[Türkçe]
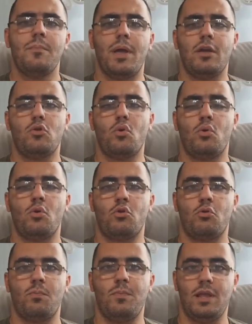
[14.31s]
Pek
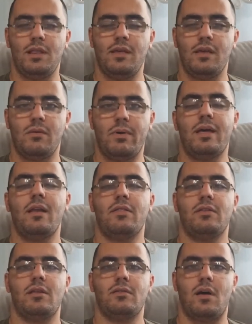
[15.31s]
çoğunuzun bildiği gibi en
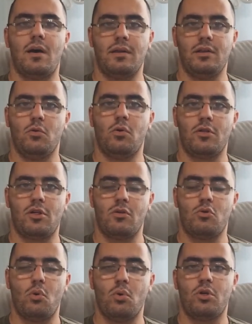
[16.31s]
azından tarihle
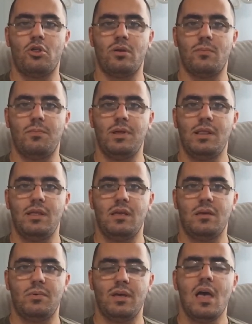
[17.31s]
uğraşan çoğu kişinin bildiği
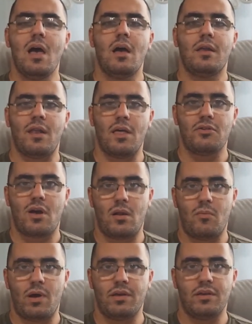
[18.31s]
gibi Nazi
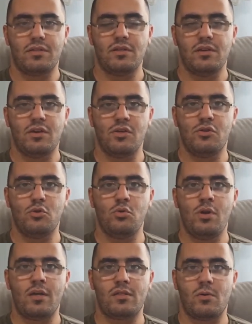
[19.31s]
Almanyası 2.
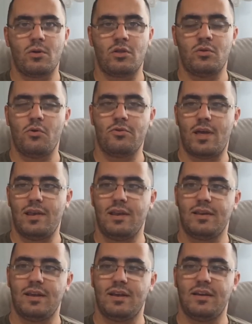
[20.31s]
Dünya Savaşı'nda
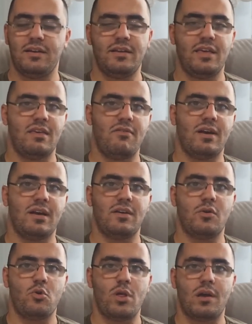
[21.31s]
özellikle 42 ve
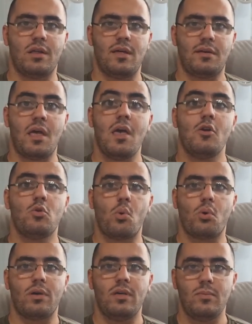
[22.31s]
43'e kadar
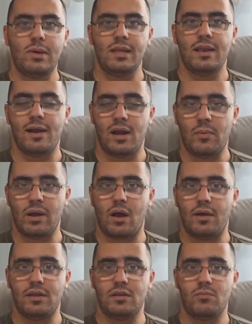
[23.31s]
çok iyi bir ilerleme
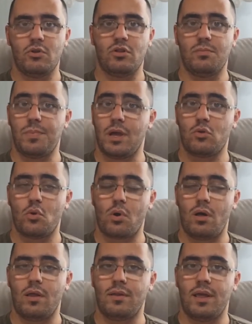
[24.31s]
kaydetmişti. Pek
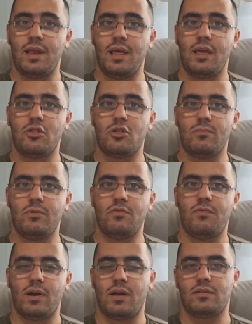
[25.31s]
çok alanı ele
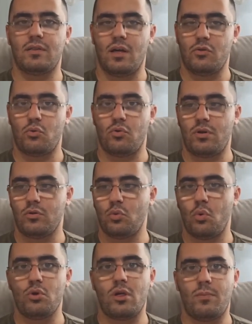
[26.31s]
geçirmiş fakat daha sonra
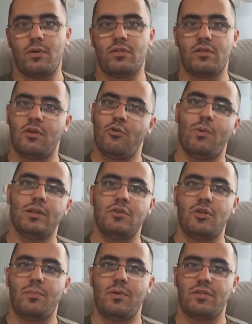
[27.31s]
Doğu cephesinde ve
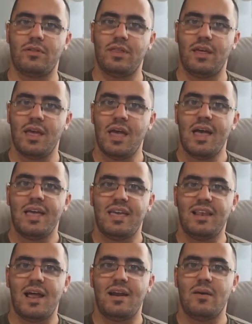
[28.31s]
Batı cephesinde
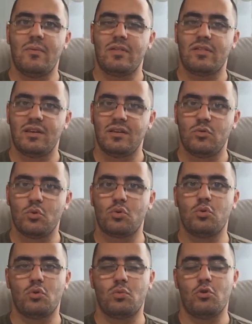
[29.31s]
ilerlemesini
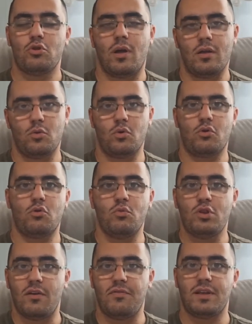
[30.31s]
durdurmuş. Daha doğrusu
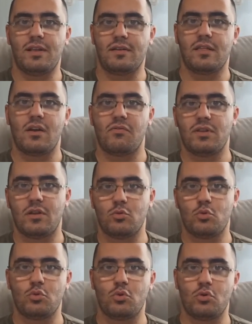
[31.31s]
müttefikler
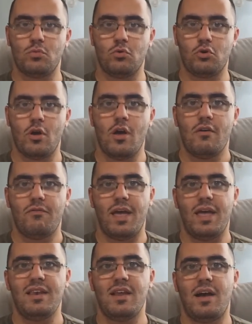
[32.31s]
tarafından durdurulmuş ve
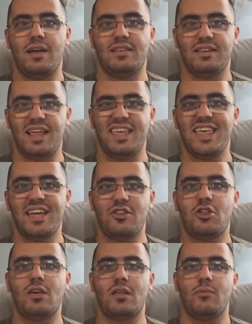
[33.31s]
en nihayetinde
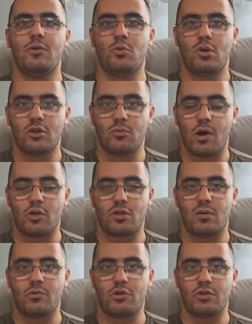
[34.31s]
geri çekilme süreci
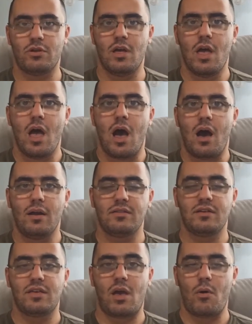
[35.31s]
başlamıştı.
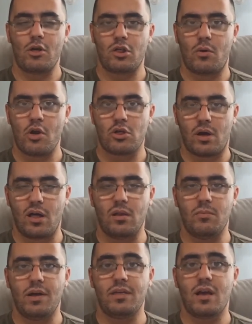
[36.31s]
Artık yavaş yavaş
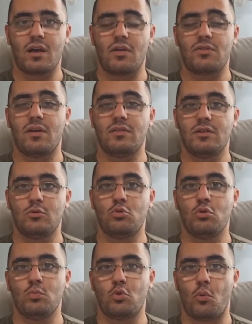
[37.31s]
Almanya kazandığı
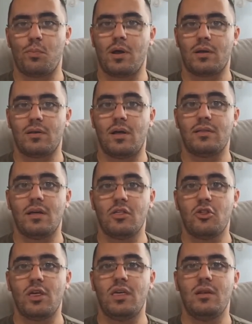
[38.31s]
tüm topraklardan
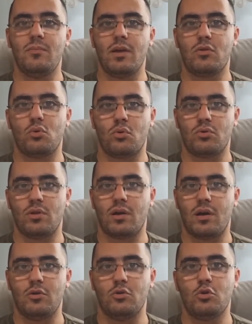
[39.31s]
çekilmek
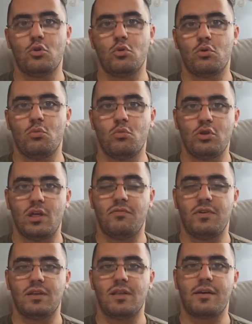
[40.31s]
zorunda kalıyordu. Çünkü
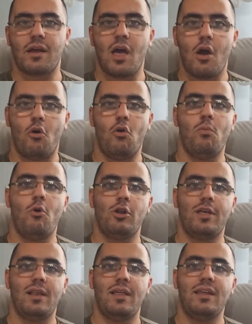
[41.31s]
müttefikler o
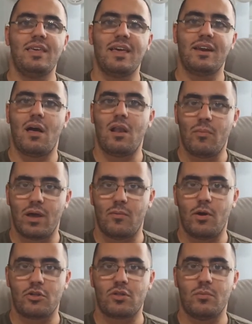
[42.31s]
bölgeleri geri
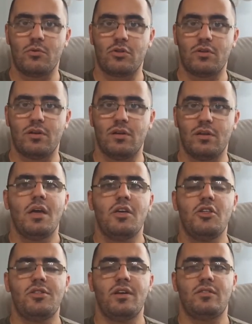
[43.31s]
almaya başlamıştı.
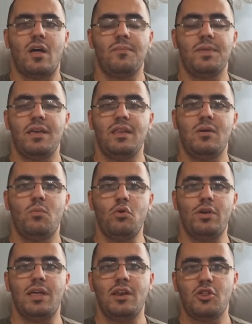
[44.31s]
İşte tam da yine
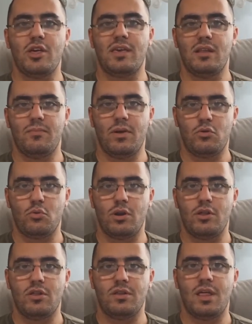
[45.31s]
bu geri çekilme
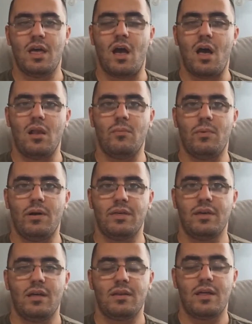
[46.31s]
sürecinde
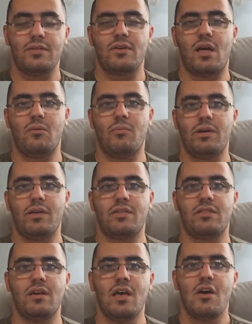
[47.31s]
Almanya, Nazi
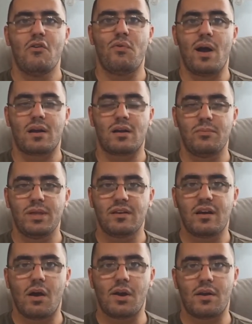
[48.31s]
Almanyası farklı
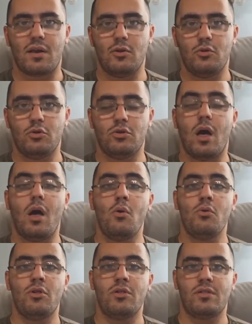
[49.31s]
bir karar alıyor. Daha
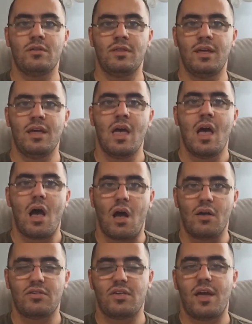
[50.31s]
öncesinde
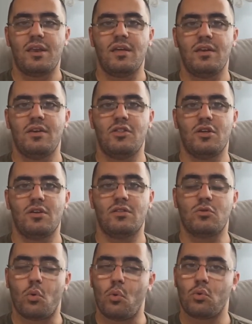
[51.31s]
asker yeri'nin
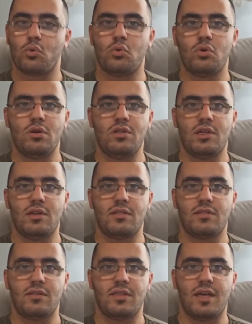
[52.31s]
içerisinde, ordunun
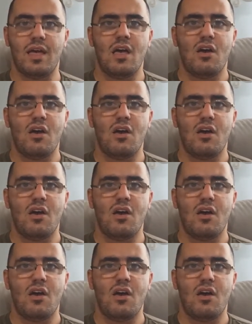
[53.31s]
içerisinde